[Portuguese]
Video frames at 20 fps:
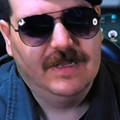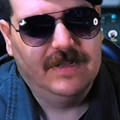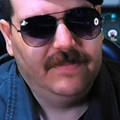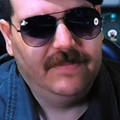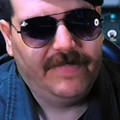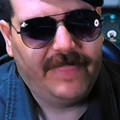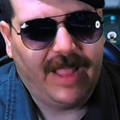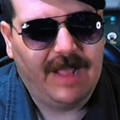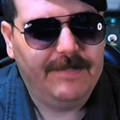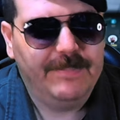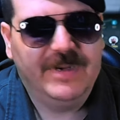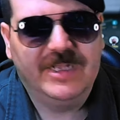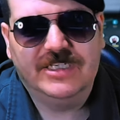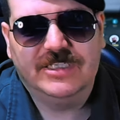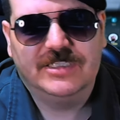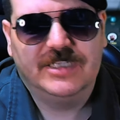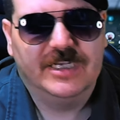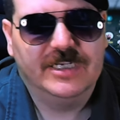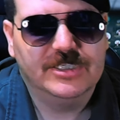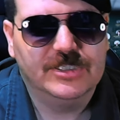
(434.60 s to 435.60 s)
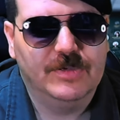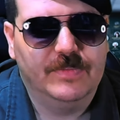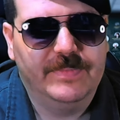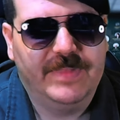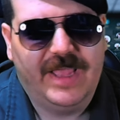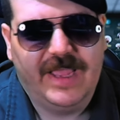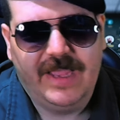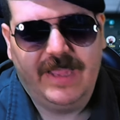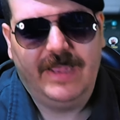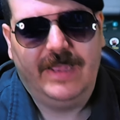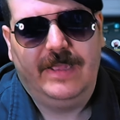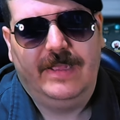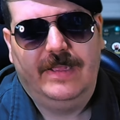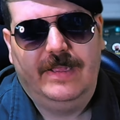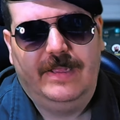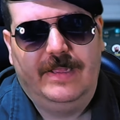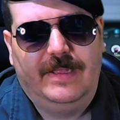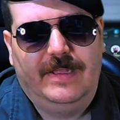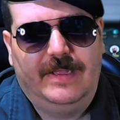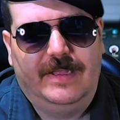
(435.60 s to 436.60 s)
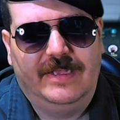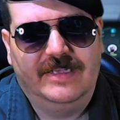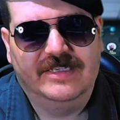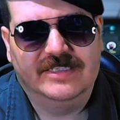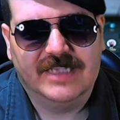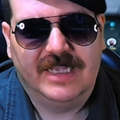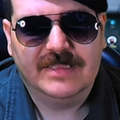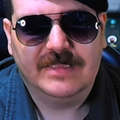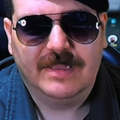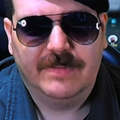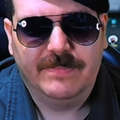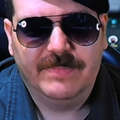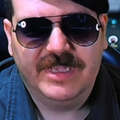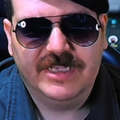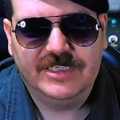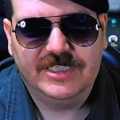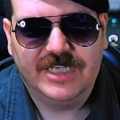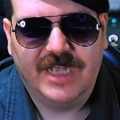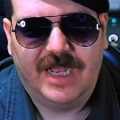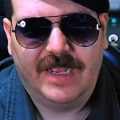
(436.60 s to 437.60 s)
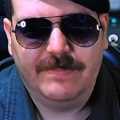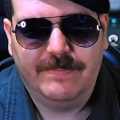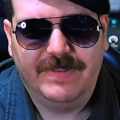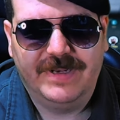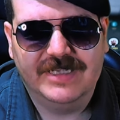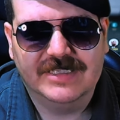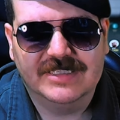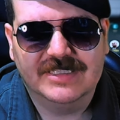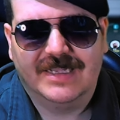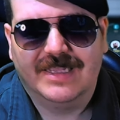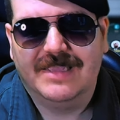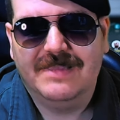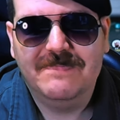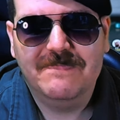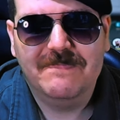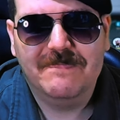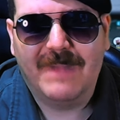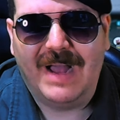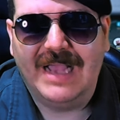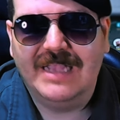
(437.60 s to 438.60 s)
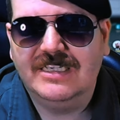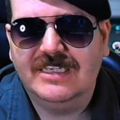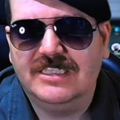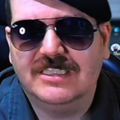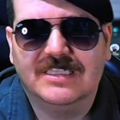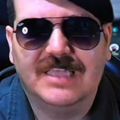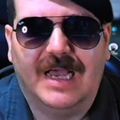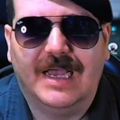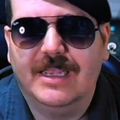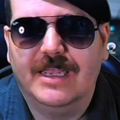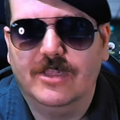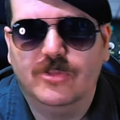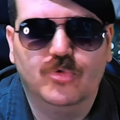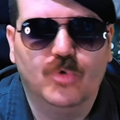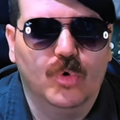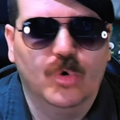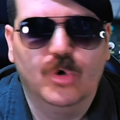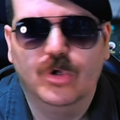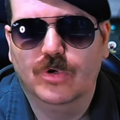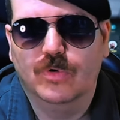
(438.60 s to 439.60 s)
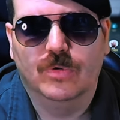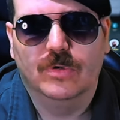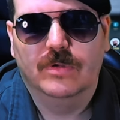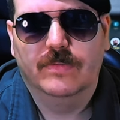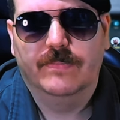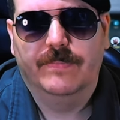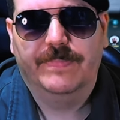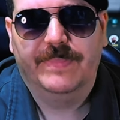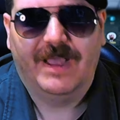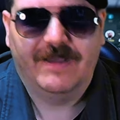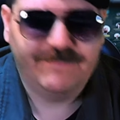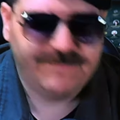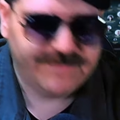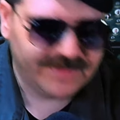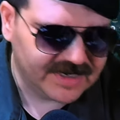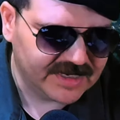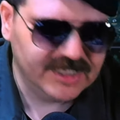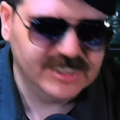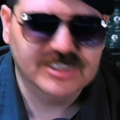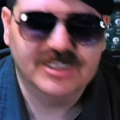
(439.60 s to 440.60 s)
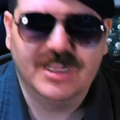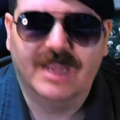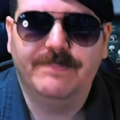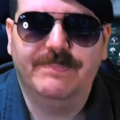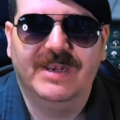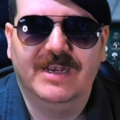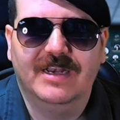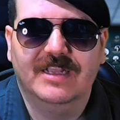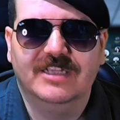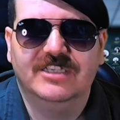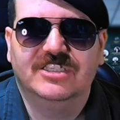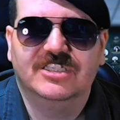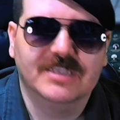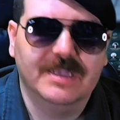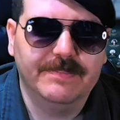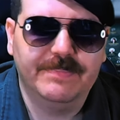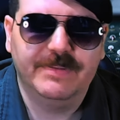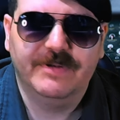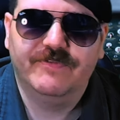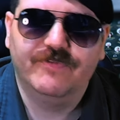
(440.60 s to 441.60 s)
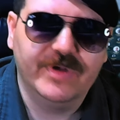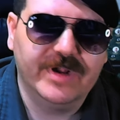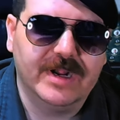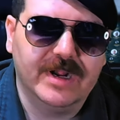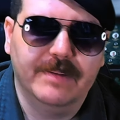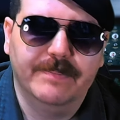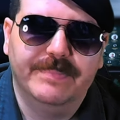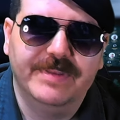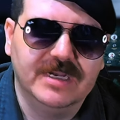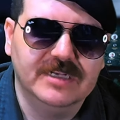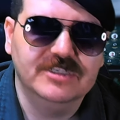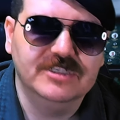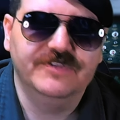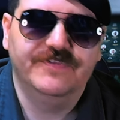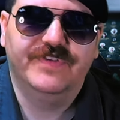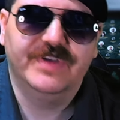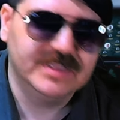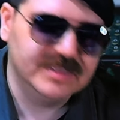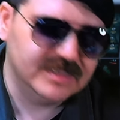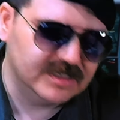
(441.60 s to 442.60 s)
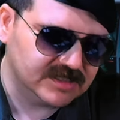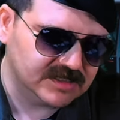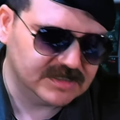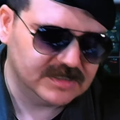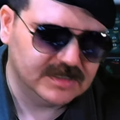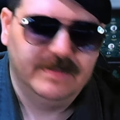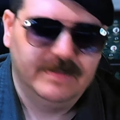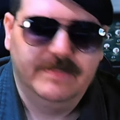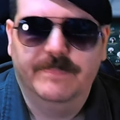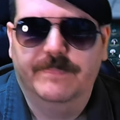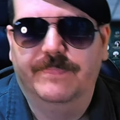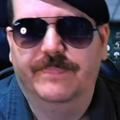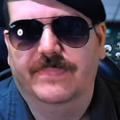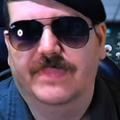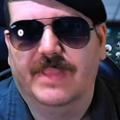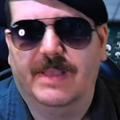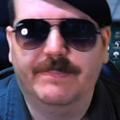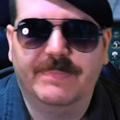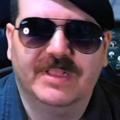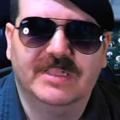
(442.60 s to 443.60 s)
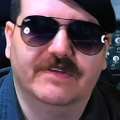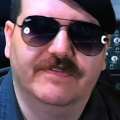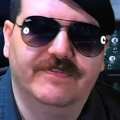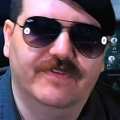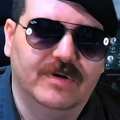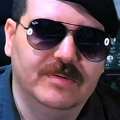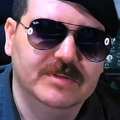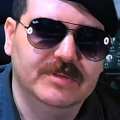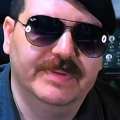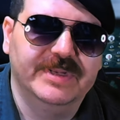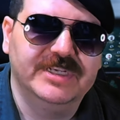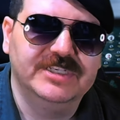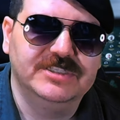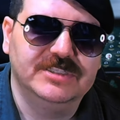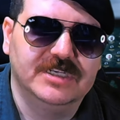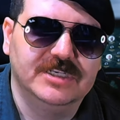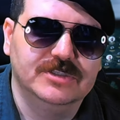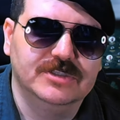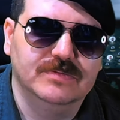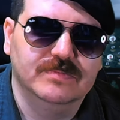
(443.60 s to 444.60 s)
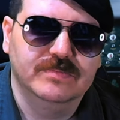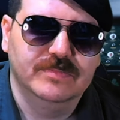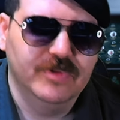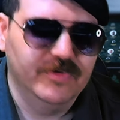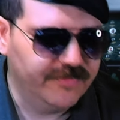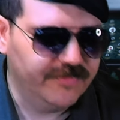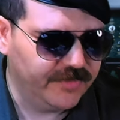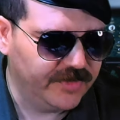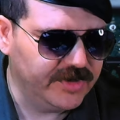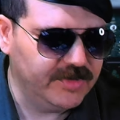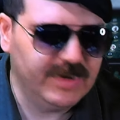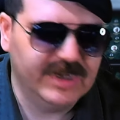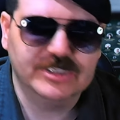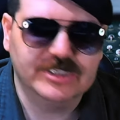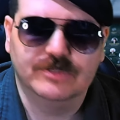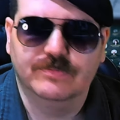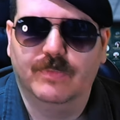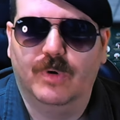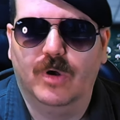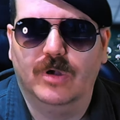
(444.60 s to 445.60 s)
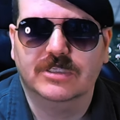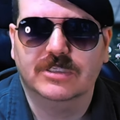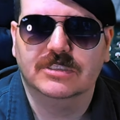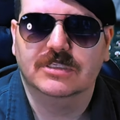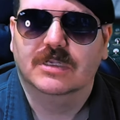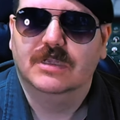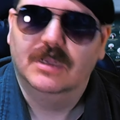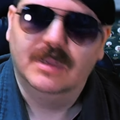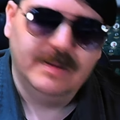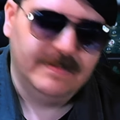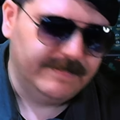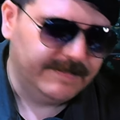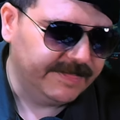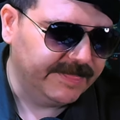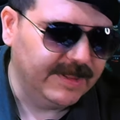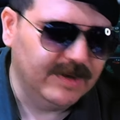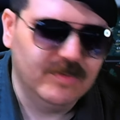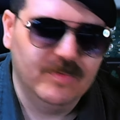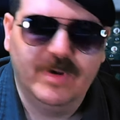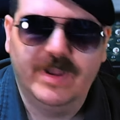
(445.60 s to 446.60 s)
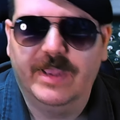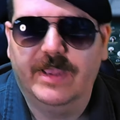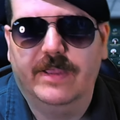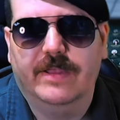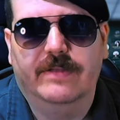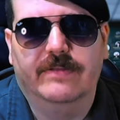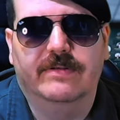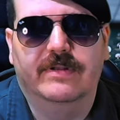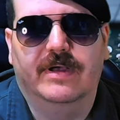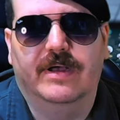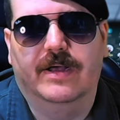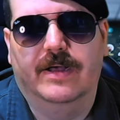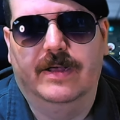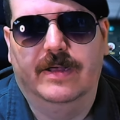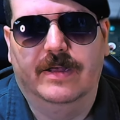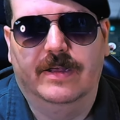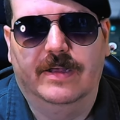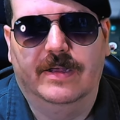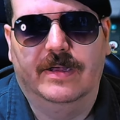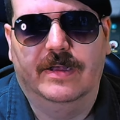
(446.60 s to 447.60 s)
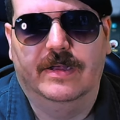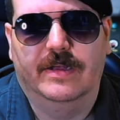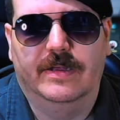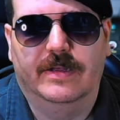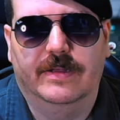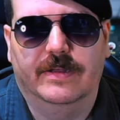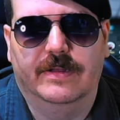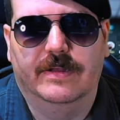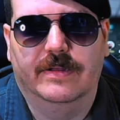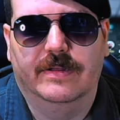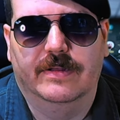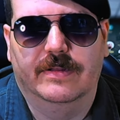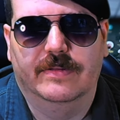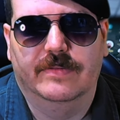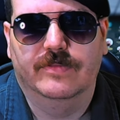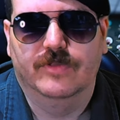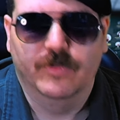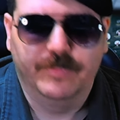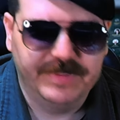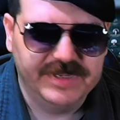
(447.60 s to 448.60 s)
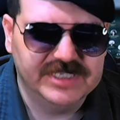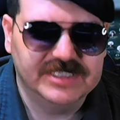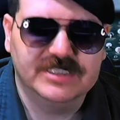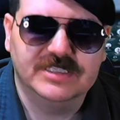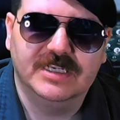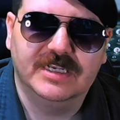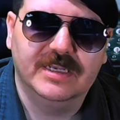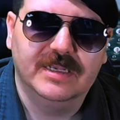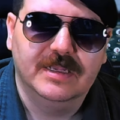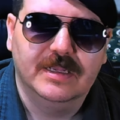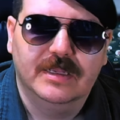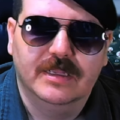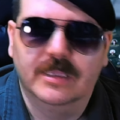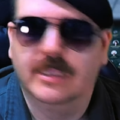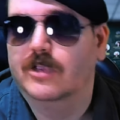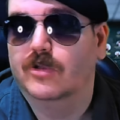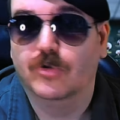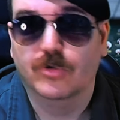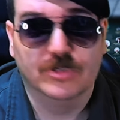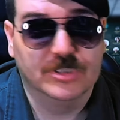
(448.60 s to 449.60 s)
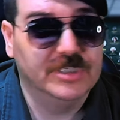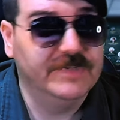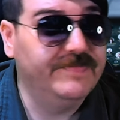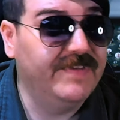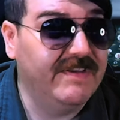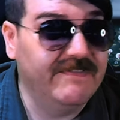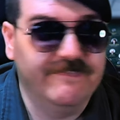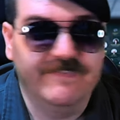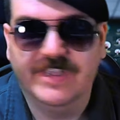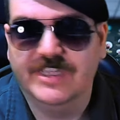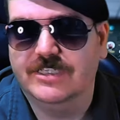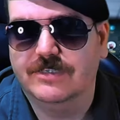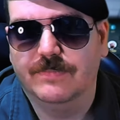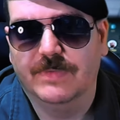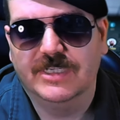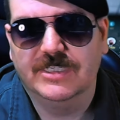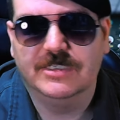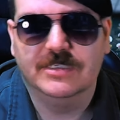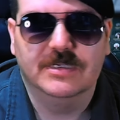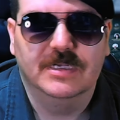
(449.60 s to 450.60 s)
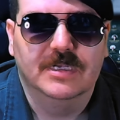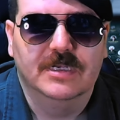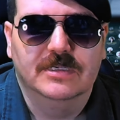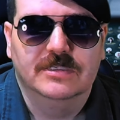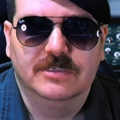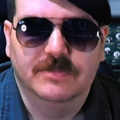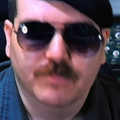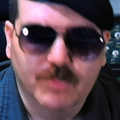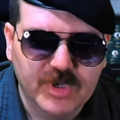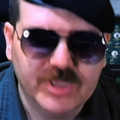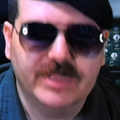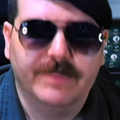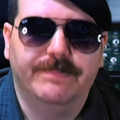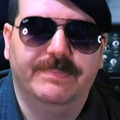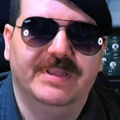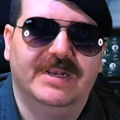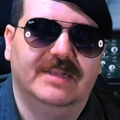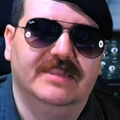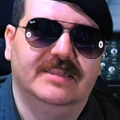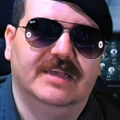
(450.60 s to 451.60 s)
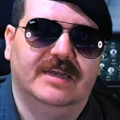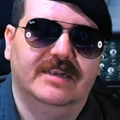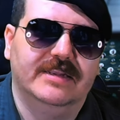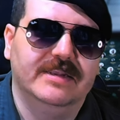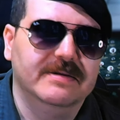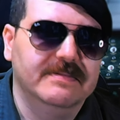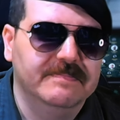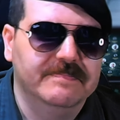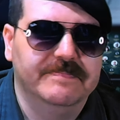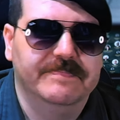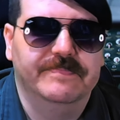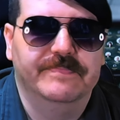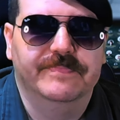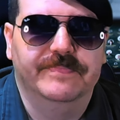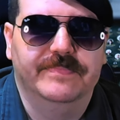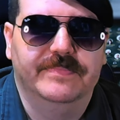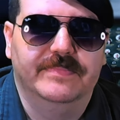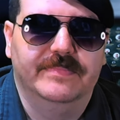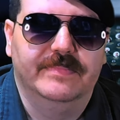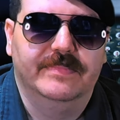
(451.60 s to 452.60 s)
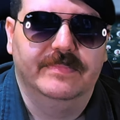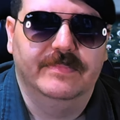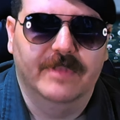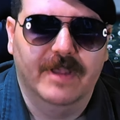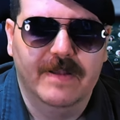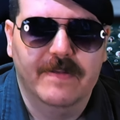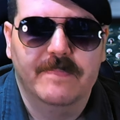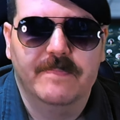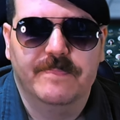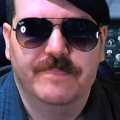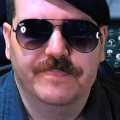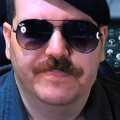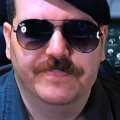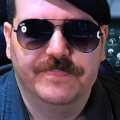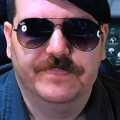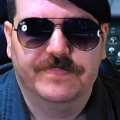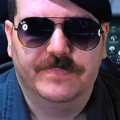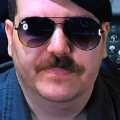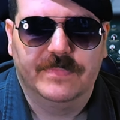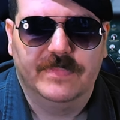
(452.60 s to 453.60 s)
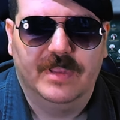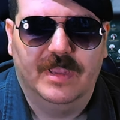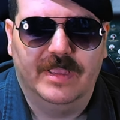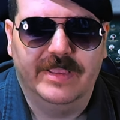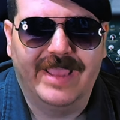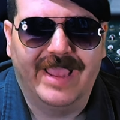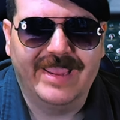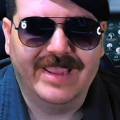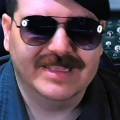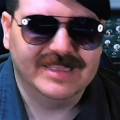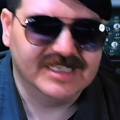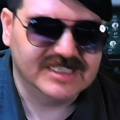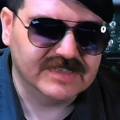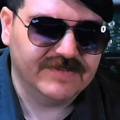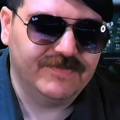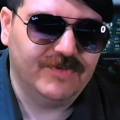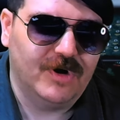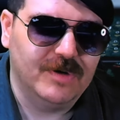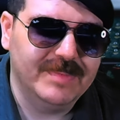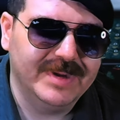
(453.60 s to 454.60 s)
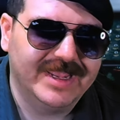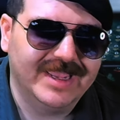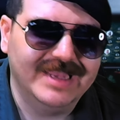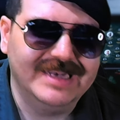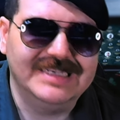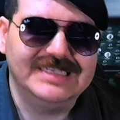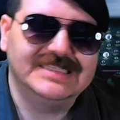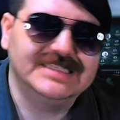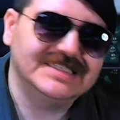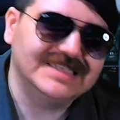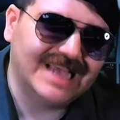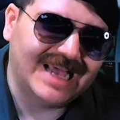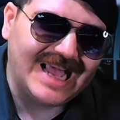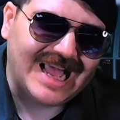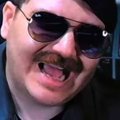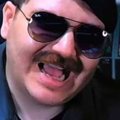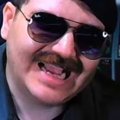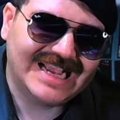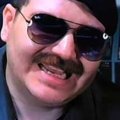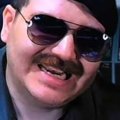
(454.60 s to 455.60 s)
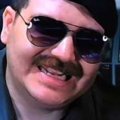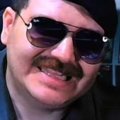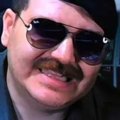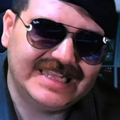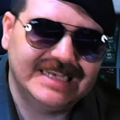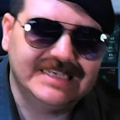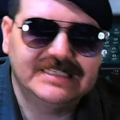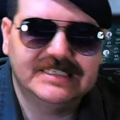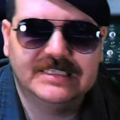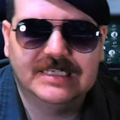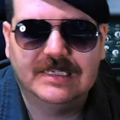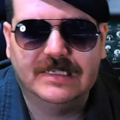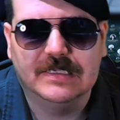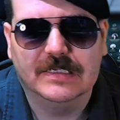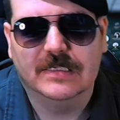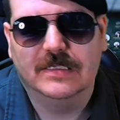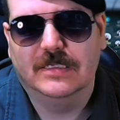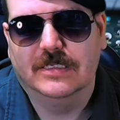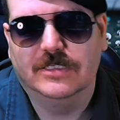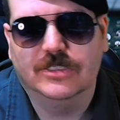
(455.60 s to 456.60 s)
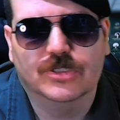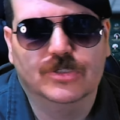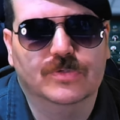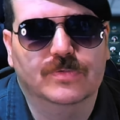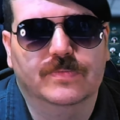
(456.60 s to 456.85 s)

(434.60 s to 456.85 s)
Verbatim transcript: a PlayStation é exatamente a empresa que mais dá retorno. A franquia Sniper Elite sempre foi campeã de vendas na plataforma do PlayStation, não foi no Xbox, não é na, no PC, que inclusive é vítima de, de muita pirataria, né? E aí é dessa forma que eles agradecem isso